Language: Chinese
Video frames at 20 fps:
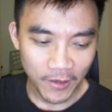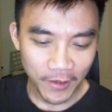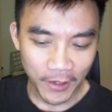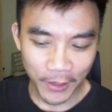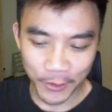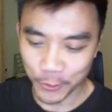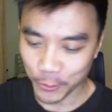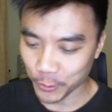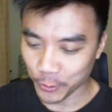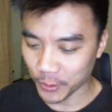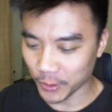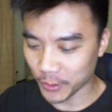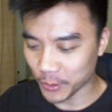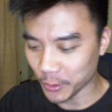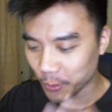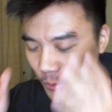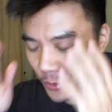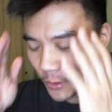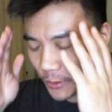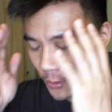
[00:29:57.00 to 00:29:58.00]
但
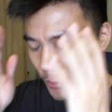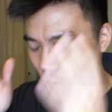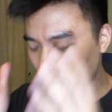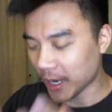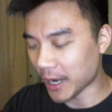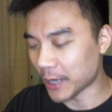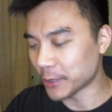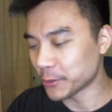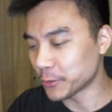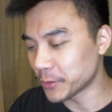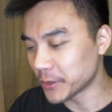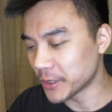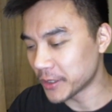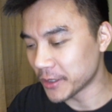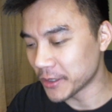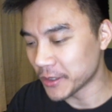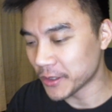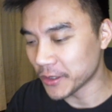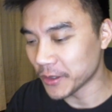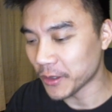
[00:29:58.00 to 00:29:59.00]
中文有时候卡住，真
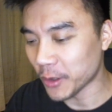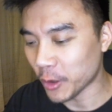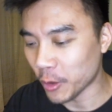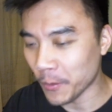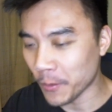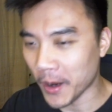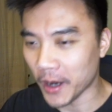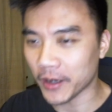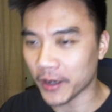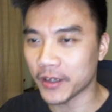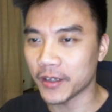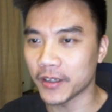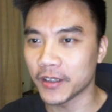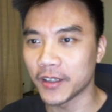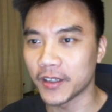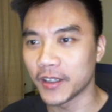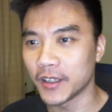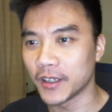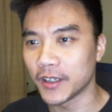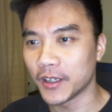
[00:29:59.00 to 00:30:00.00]
的是 hallmark。
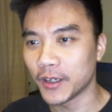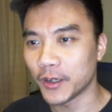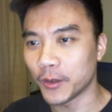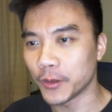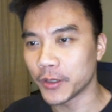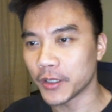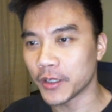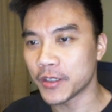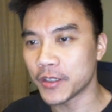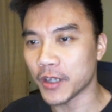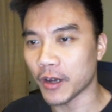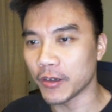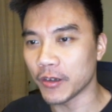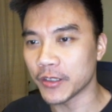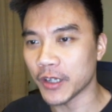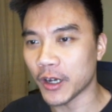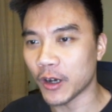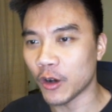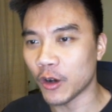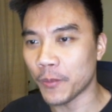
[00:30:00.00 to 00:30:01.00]
我想找一
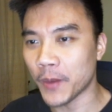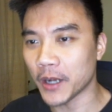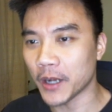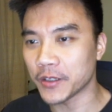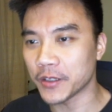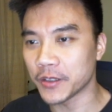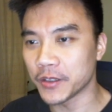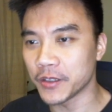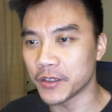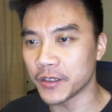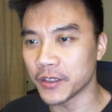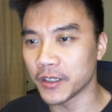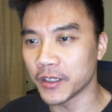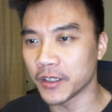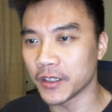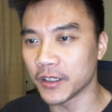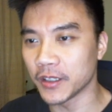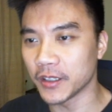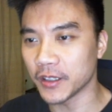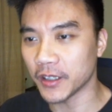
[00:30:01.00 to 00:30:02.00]
下 hallmark，其实是
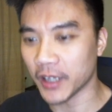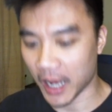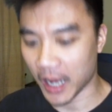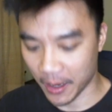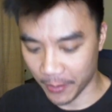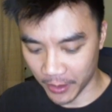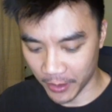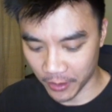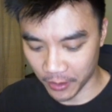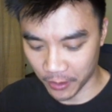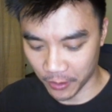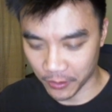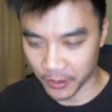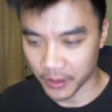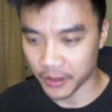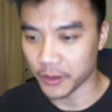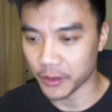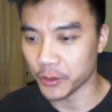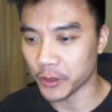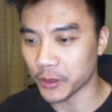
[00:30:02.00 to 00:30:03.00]
一个卡片的公
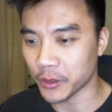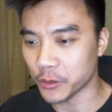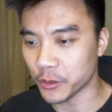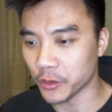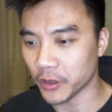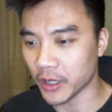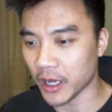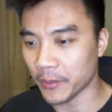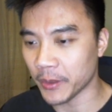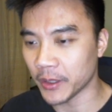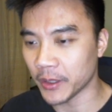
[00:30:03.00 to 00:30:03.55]
司，专做卡